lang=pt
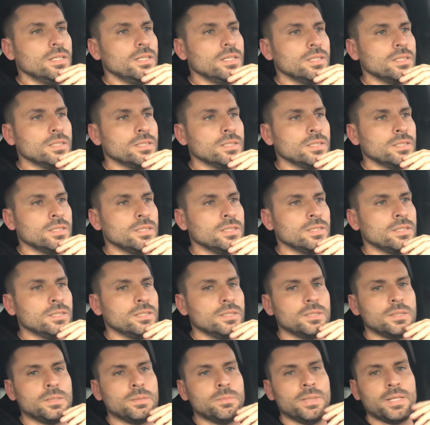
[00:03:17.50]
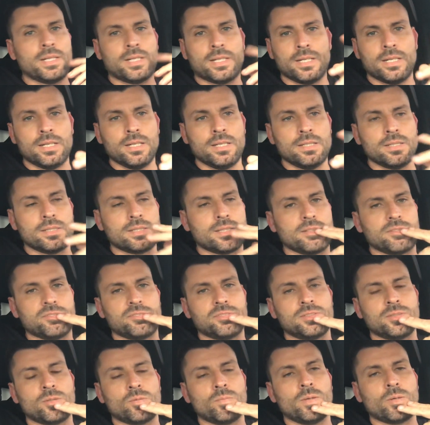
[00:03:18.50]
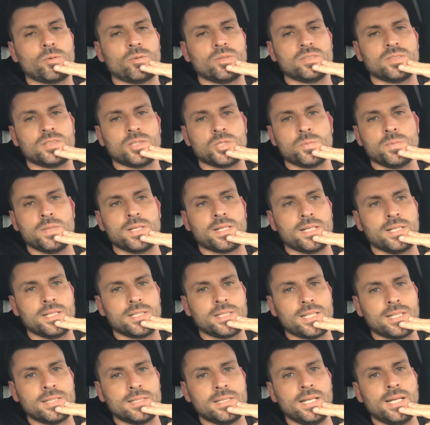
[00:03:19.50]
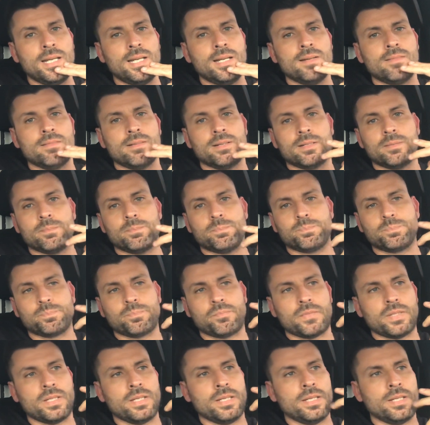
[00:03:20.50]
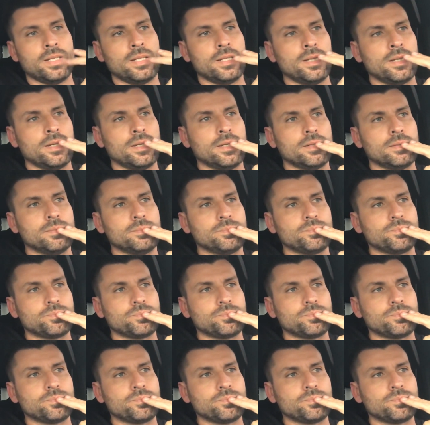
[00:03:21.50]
E mecânica, fiz alguma coisinha de mecânica nela. É...